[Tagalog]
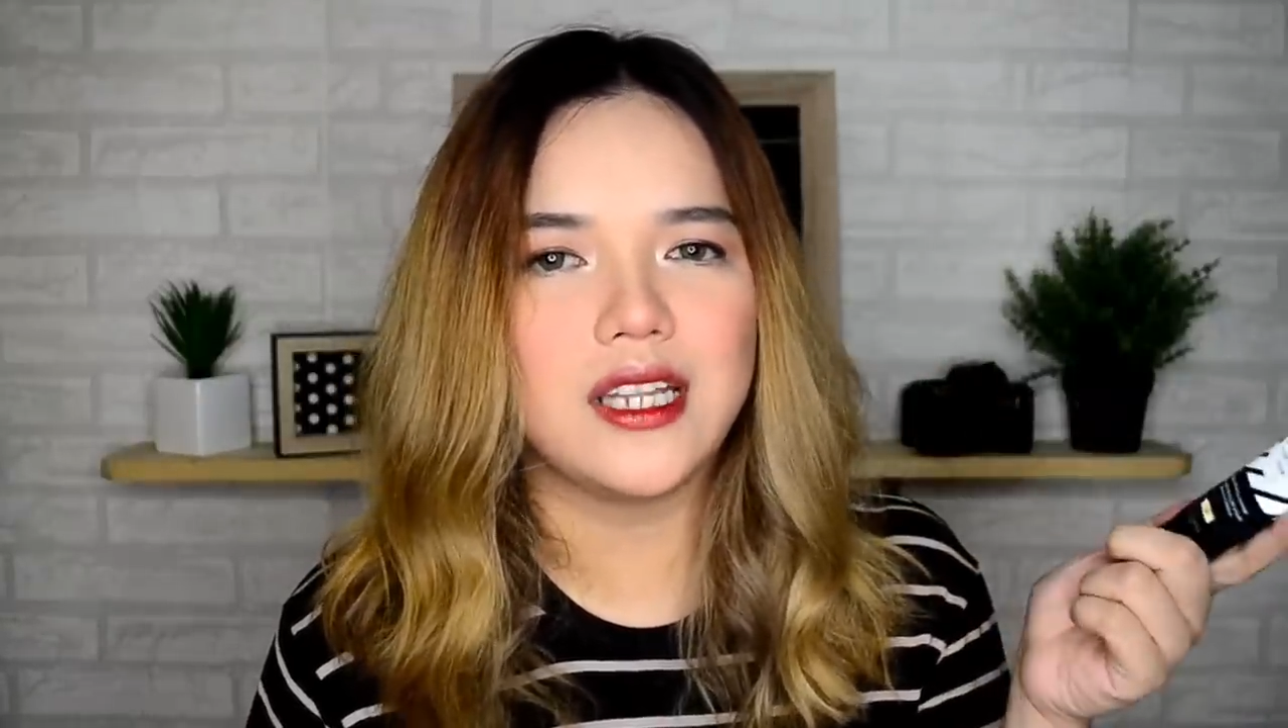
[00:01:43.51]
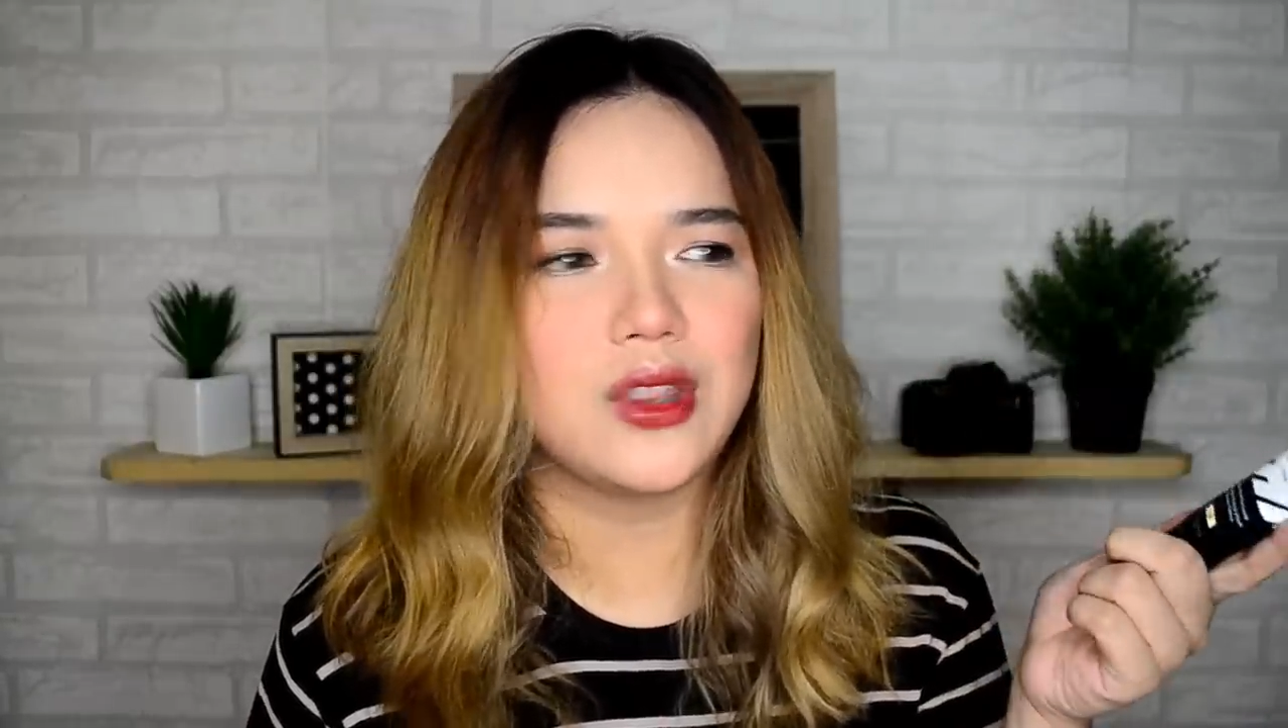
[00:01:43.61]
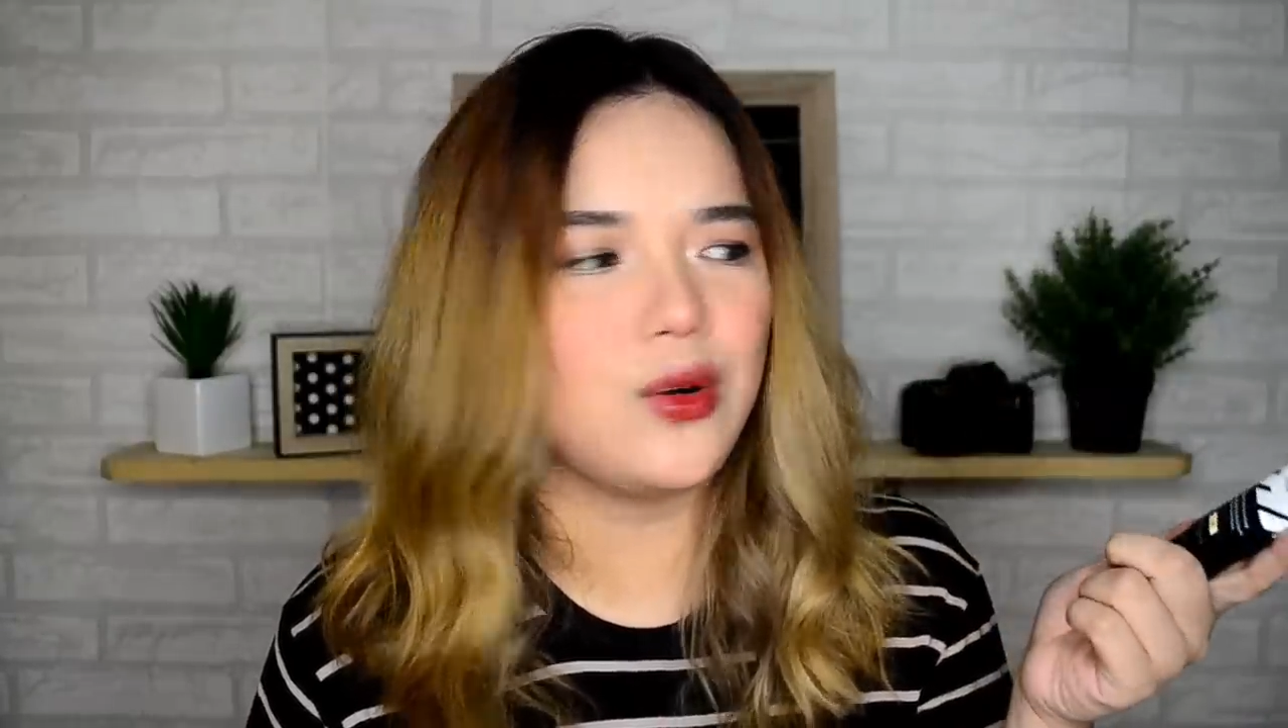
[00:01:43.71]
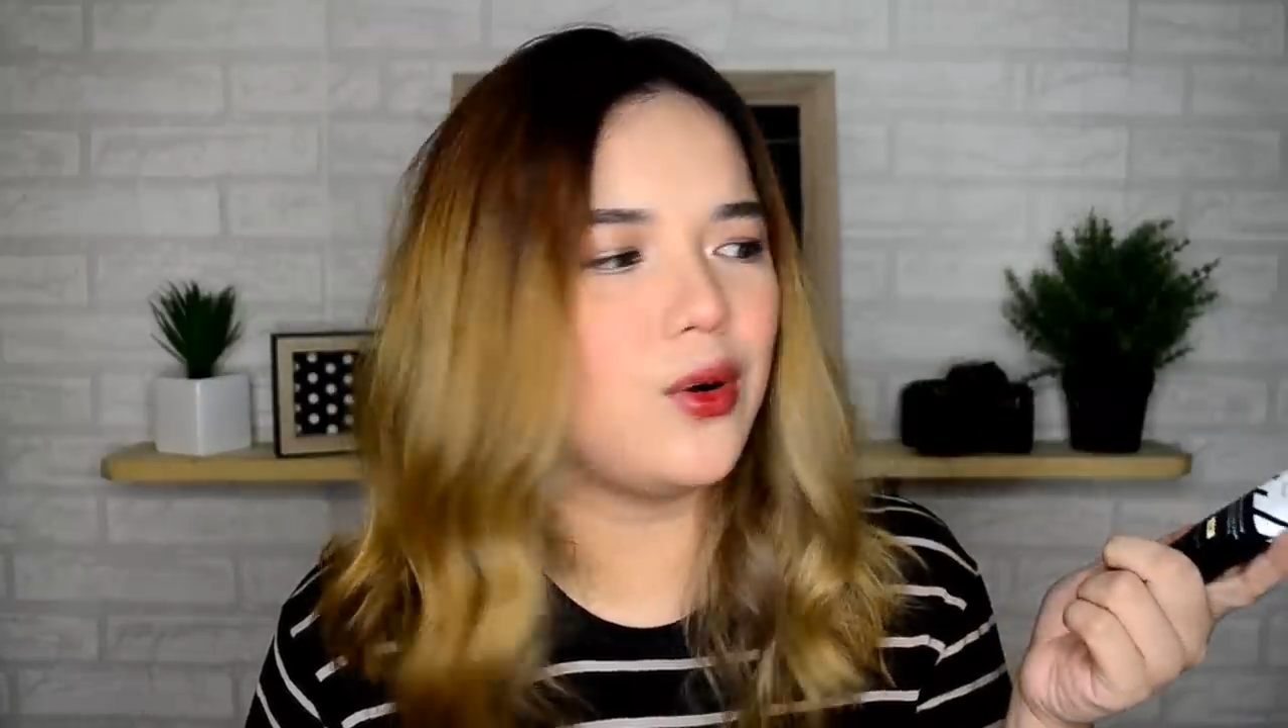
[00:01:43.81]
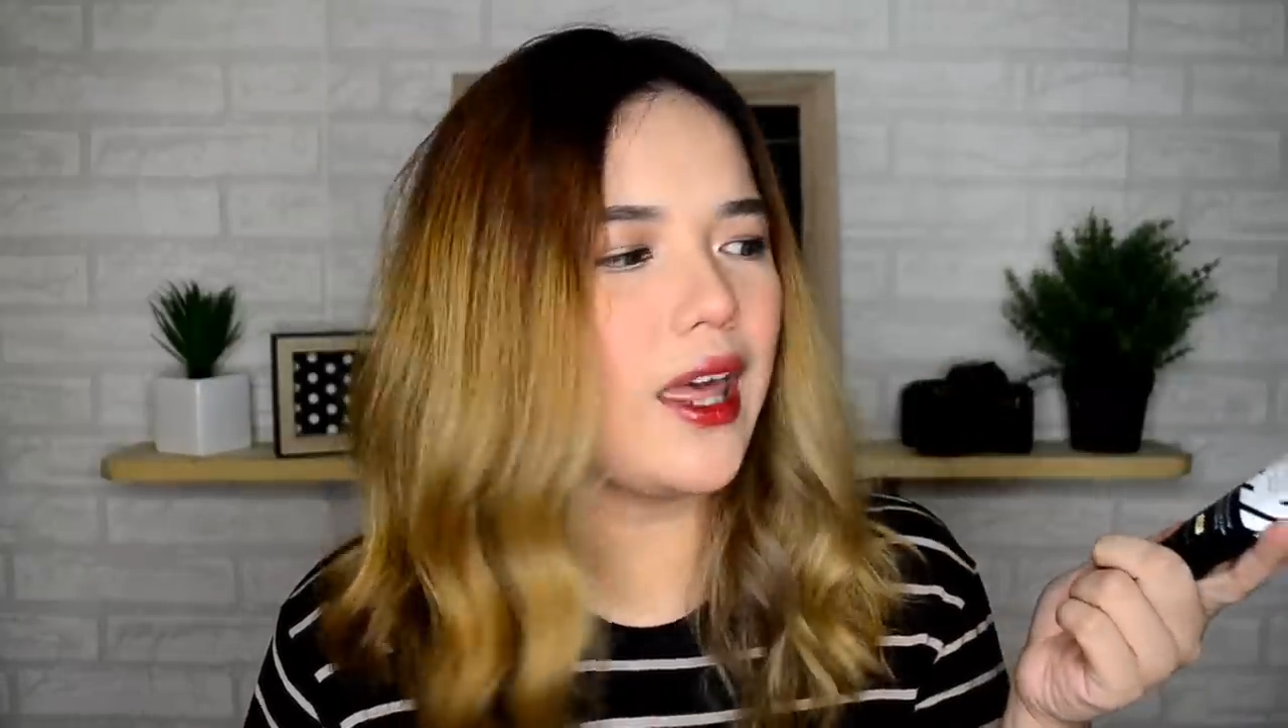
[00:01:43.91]

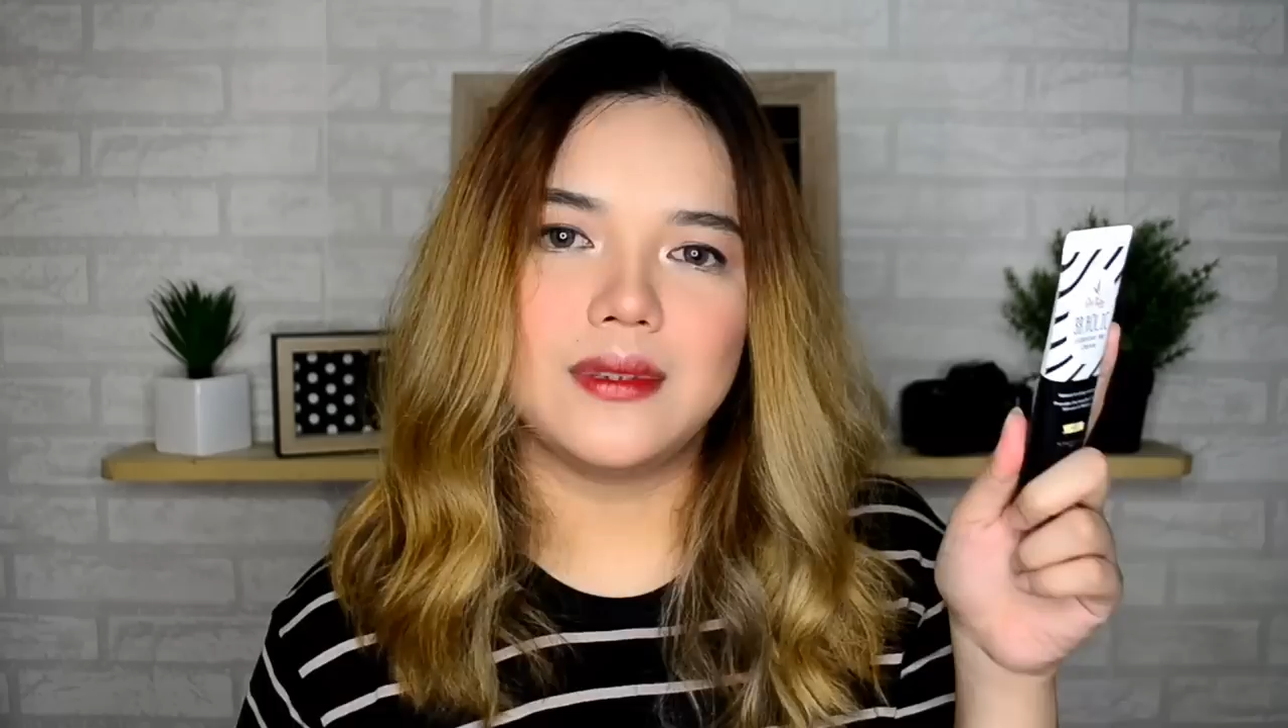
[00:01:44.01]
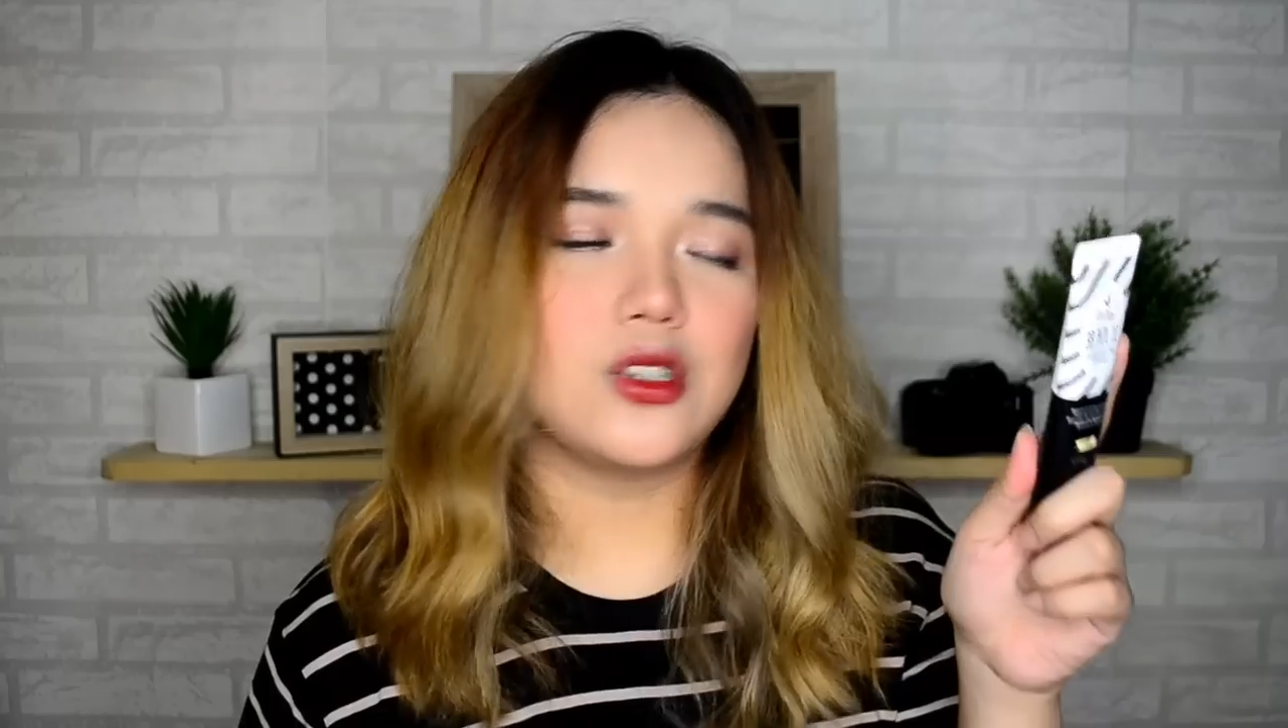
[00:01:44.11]
nito.